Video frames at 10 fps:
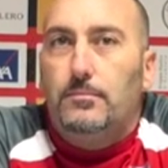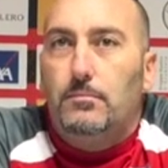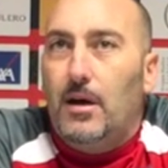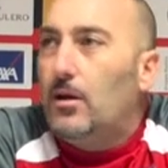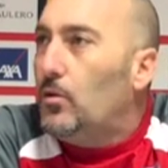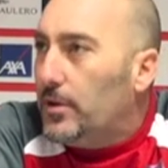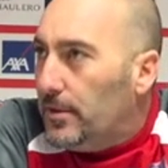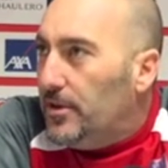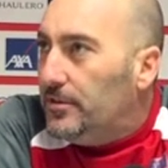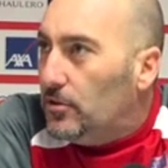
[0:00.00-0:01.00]

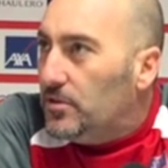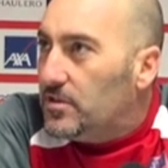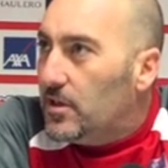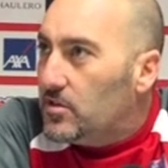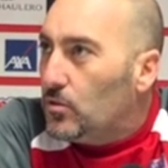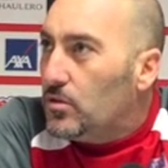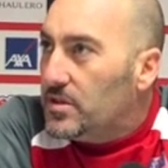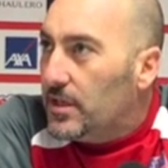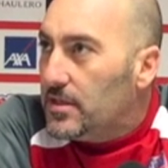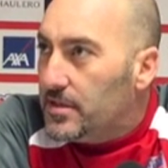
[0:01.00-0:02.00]
malavoratamente dovesse essere uno
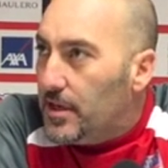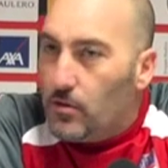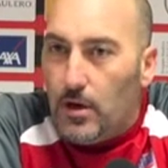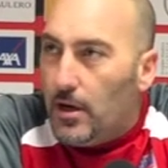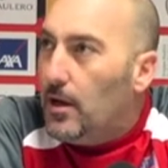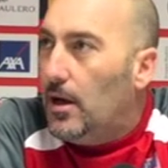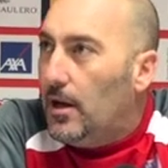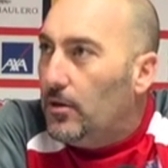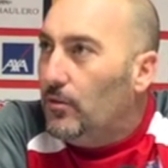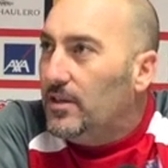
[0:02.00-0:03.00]
0-0
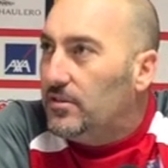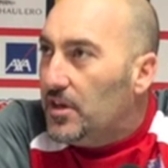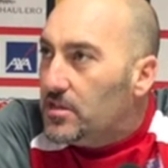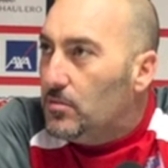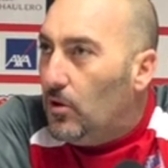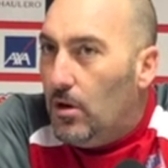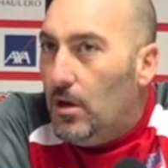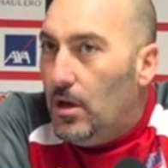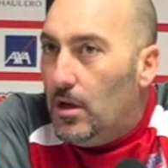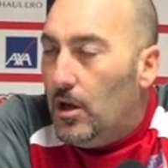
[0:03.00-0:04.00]
al novantesimo
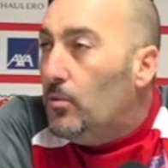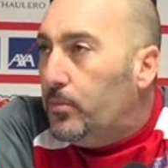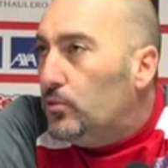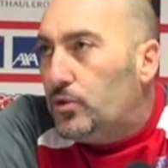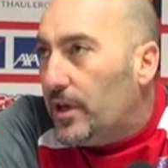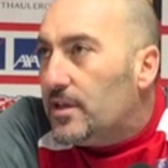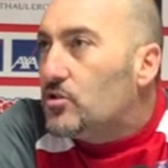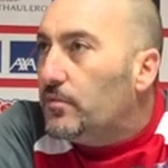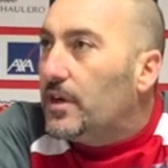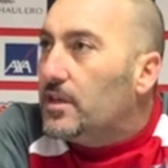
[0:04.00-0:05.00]
è un punto che
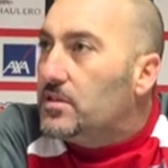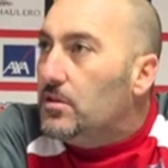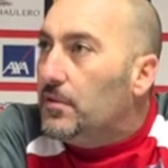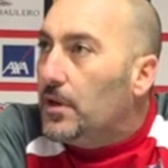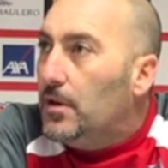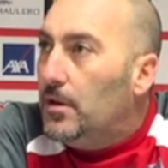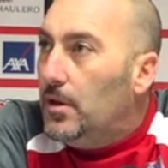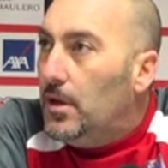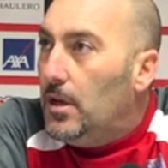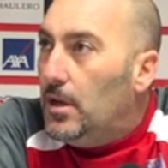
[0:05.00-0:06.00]
adesso fa classifica.
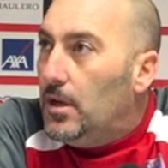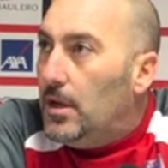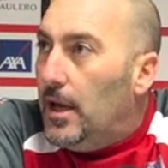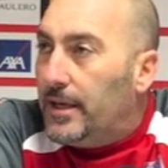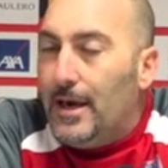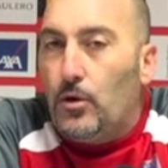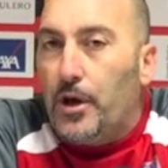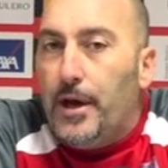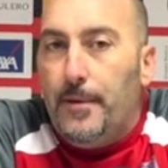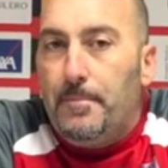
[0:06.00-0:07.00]
È chiaro
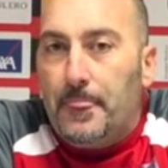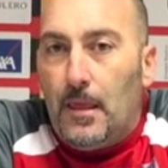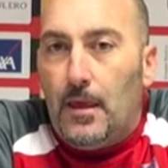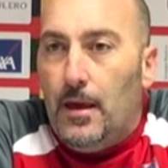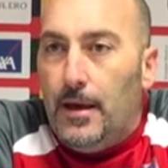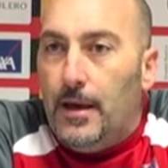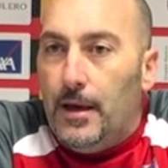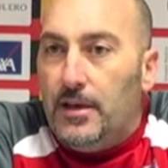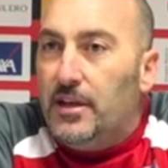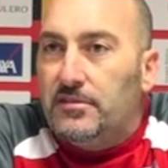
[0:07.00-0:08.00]
che eh,
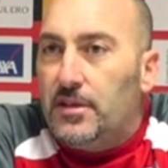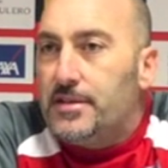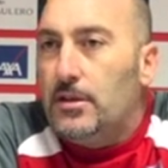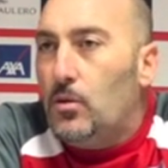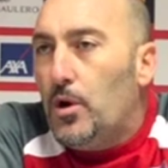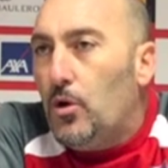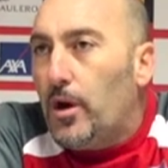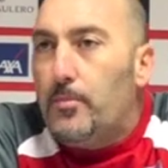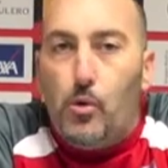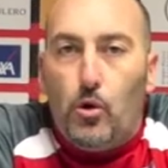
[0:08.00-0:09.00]
in attesa di quello
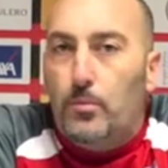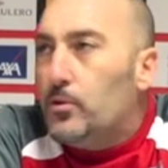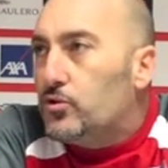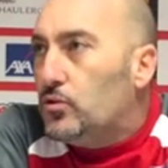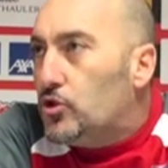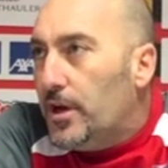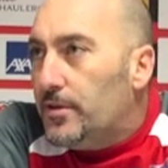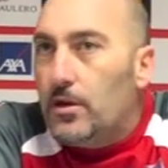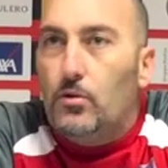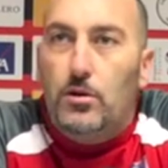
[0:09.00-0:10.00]
che può o non può
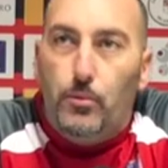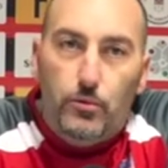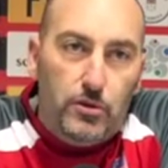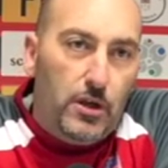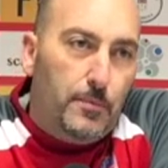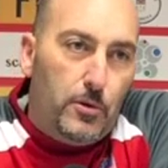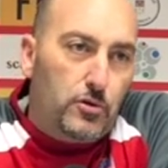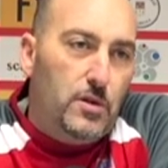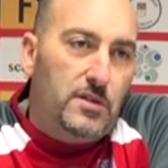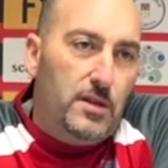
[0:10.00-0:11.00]
succedere con i punti che
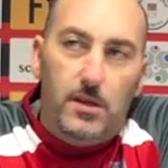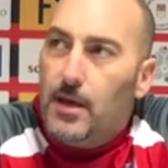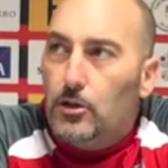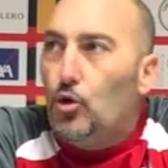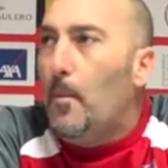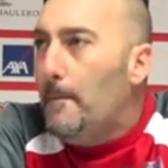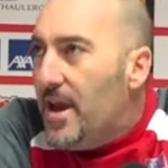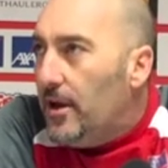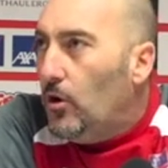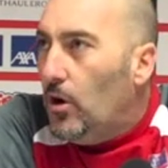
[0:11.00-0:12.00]
possono essere dati o
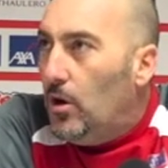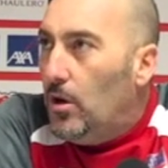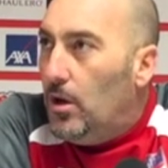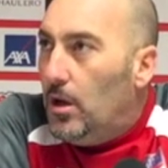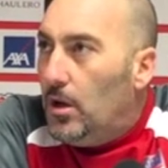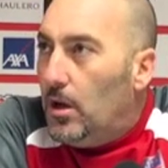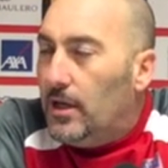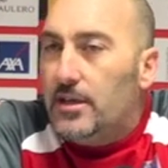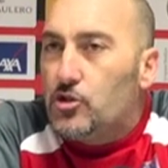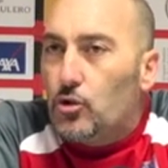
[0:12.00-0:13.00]
meno,
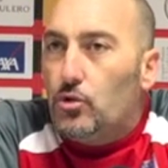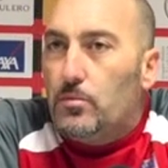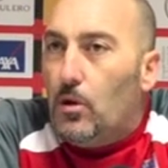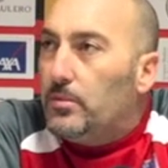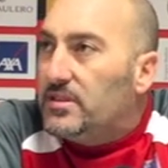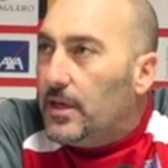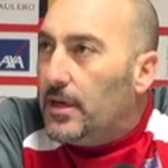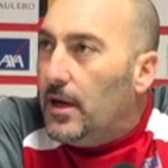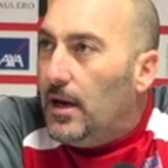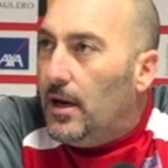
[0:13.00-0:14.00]
adesso noi dobbiamo
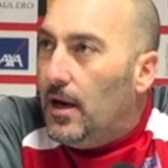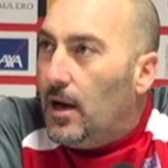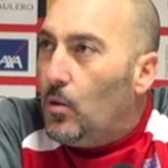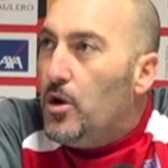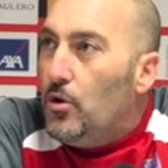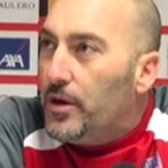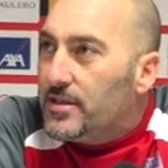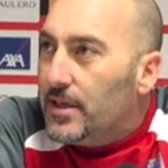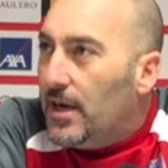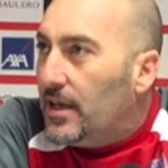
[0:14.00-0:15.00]
pensare a, a, a quello che
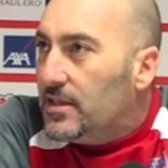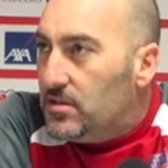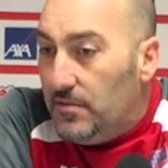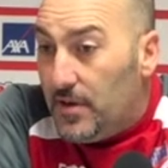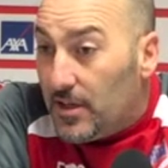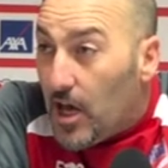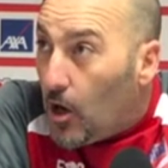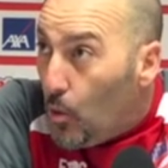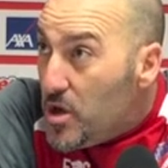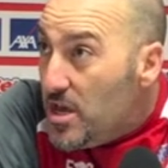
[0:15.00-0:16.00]
sarà la classifica da
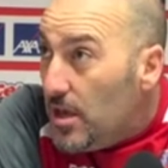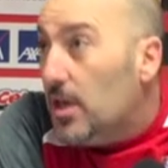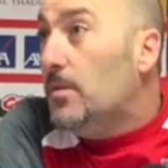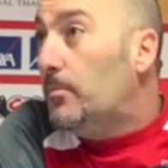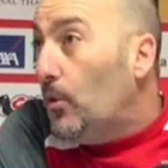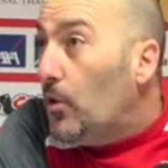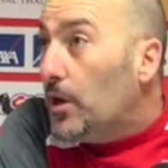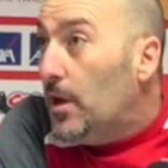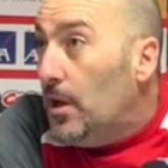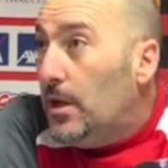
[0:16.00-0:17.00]
qui in
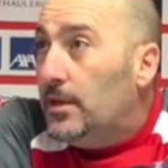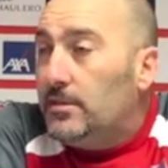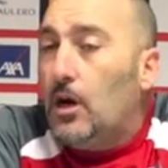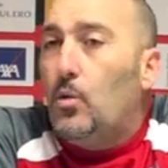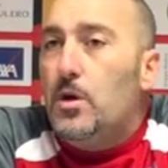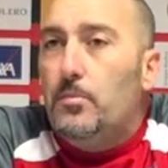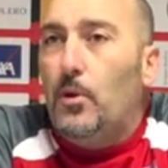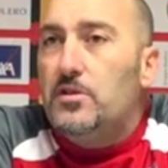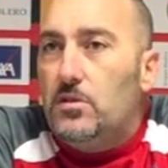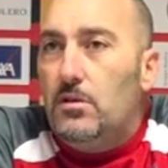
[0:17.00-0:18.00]
poi da qui in
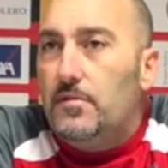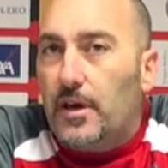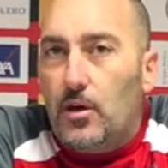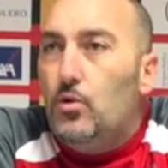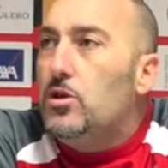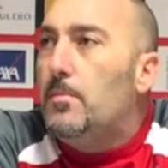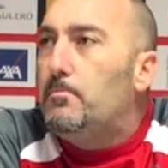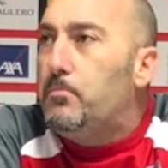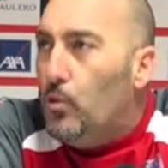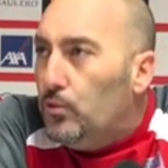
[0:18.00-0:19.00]
poi significa che ogni
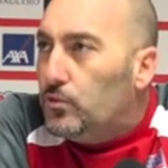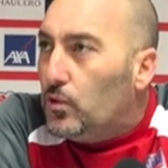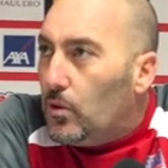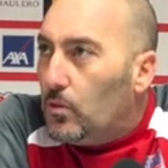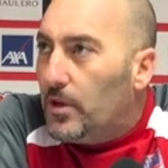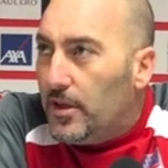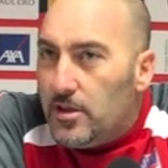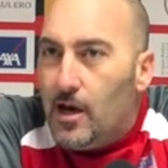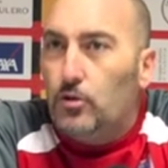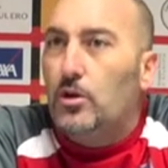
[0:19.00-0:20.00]
punto
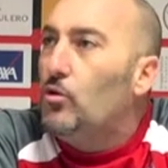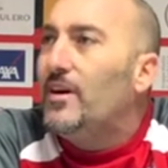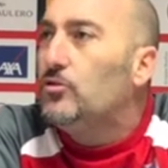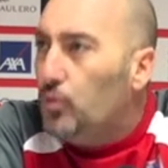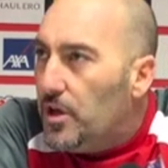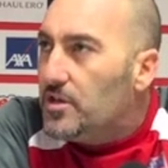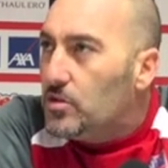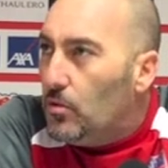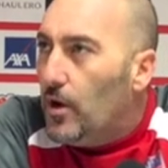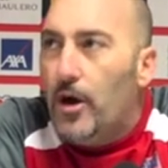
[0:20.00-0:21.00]
guadagnato al
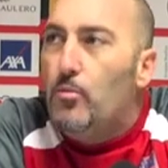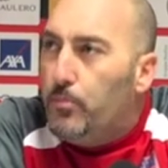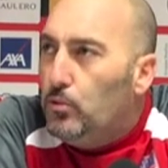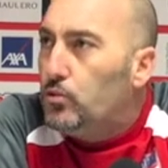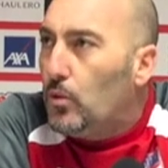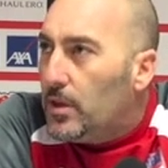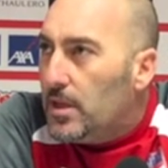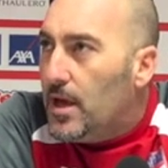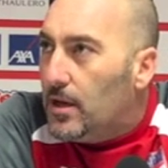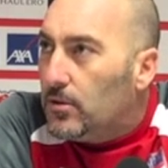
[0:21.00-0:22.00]
91esimo è un punto
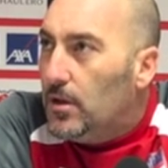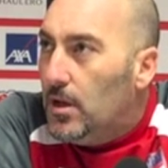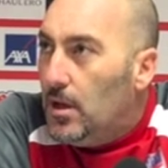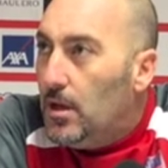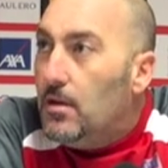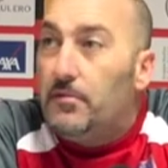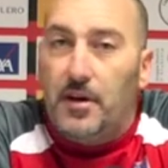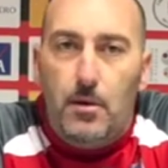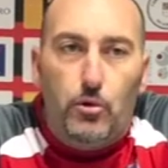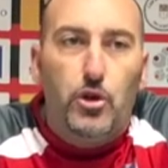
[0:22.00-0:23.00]
guadagnato.
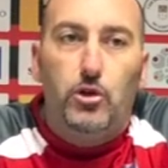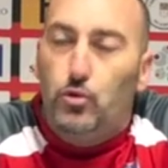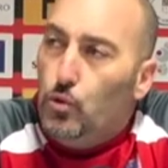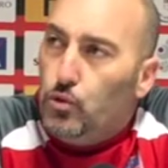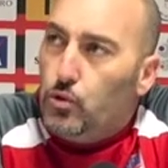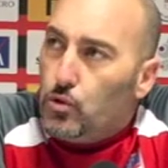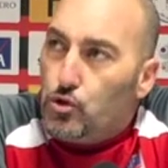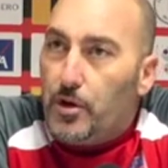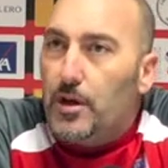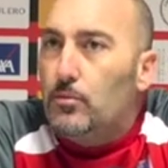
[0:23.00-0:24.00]
Faremo del tutto,
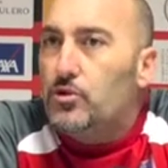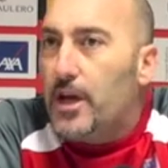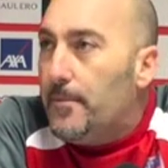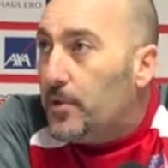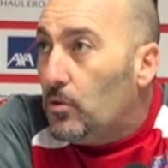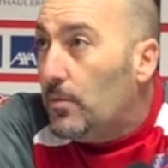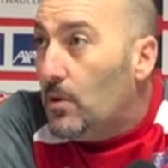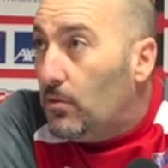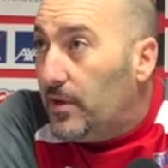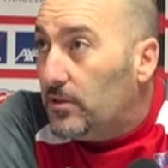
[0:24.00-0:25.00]
giocheremo sempre come
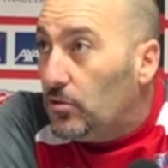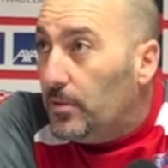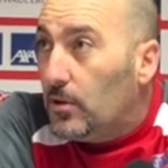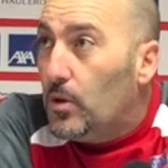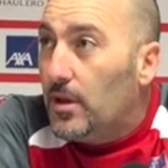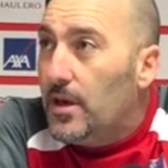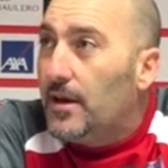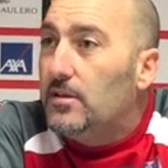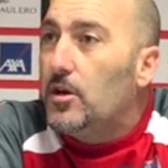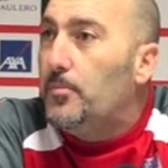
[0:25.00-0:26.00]
abbiamo fatto per
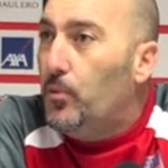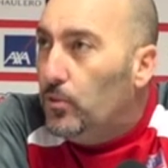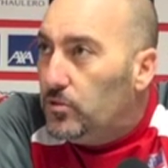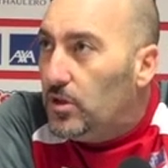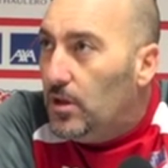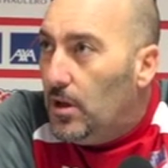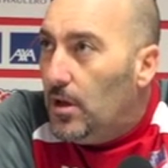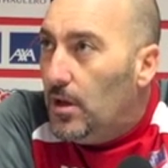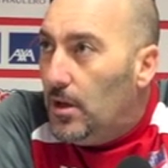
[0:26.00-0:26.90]
guadagnare i tre punti,